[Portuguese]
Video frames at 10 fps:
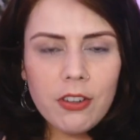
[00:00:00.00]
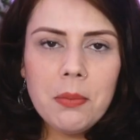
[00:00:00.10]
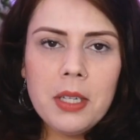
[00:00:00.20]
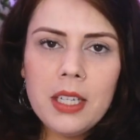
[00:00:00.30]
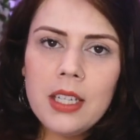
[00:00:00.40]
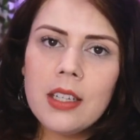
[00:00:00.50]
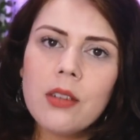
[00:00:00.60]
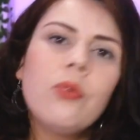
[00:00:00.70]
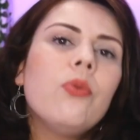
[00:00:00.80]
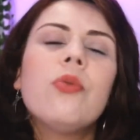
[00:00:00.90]

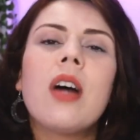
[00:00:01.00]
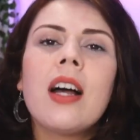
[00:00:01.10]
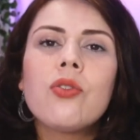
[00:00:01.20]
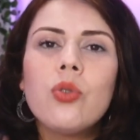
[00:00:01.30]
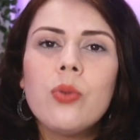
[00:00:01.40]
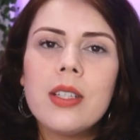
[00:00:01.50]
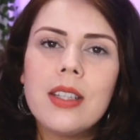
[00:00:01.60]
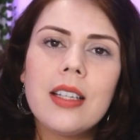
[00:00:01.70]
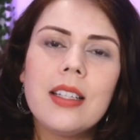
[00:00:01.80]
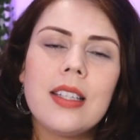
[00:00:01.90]
feminina, com a sua
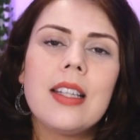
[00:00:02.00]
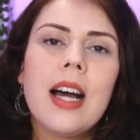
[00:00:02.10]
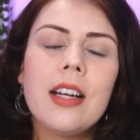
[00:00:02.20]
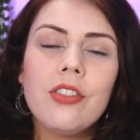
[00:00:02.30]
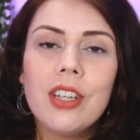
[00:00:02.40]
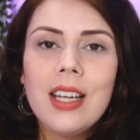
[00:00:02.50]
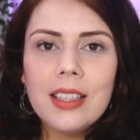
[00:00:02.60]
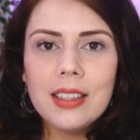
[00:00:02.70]
ciclicidade,